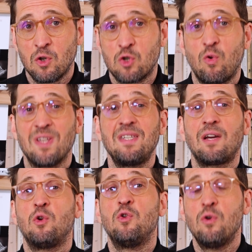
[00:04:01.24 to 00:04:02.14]
de
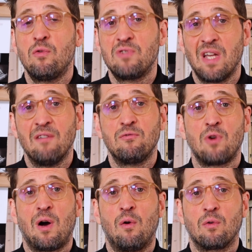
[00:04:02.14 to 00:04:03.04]
choisir le lieu où vous allez
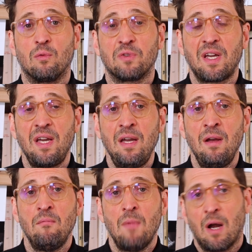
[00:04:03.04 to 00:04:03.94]
vous rencontrer,
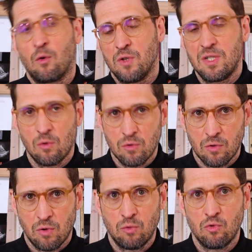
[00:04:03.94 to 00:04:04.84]
à condition que
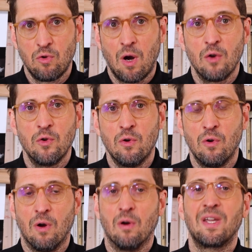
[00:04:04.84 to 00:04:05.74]
ce soit toujours un
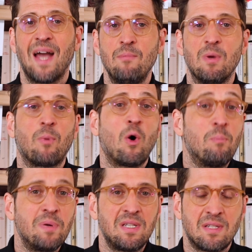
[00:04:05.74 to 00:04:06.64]
lieu euh, calme et
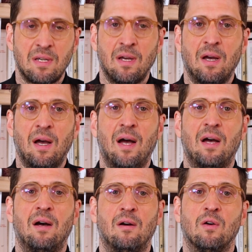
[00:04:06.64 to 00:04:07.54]
propice
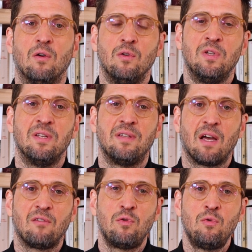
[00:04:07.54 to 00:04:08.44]
à euh, une
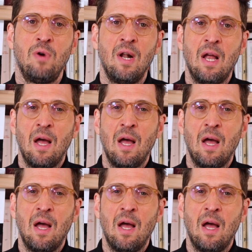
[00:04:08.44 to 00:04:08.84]
interview,